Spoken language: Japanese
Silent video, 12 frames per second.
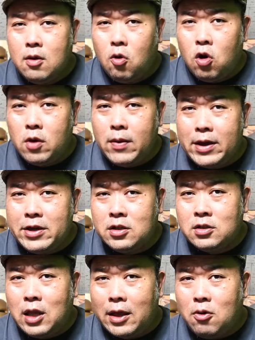俺は一
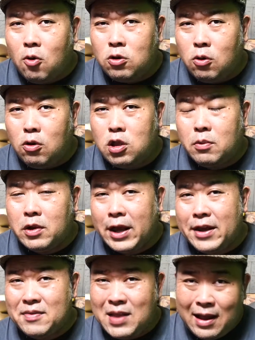体男でもな
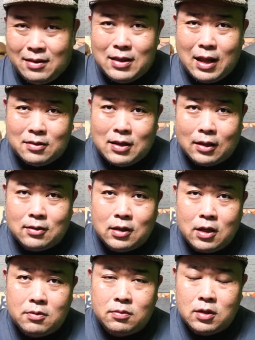い、何なんだって
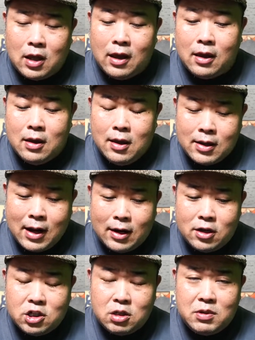言って
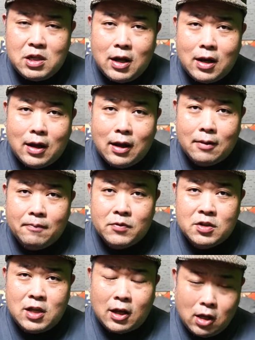悲しみながら
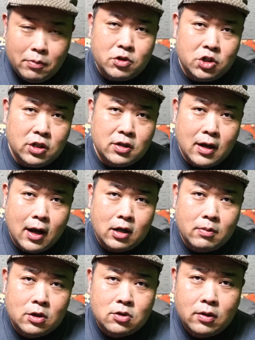叫ぶシーンがあ
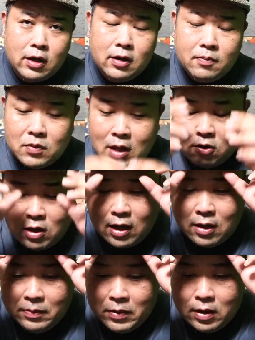りますよね。なの
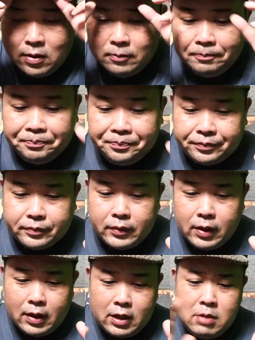で
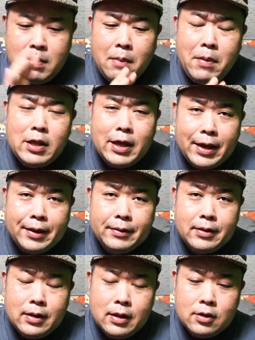今まで
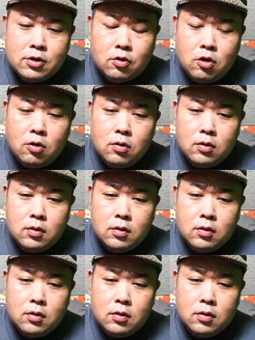その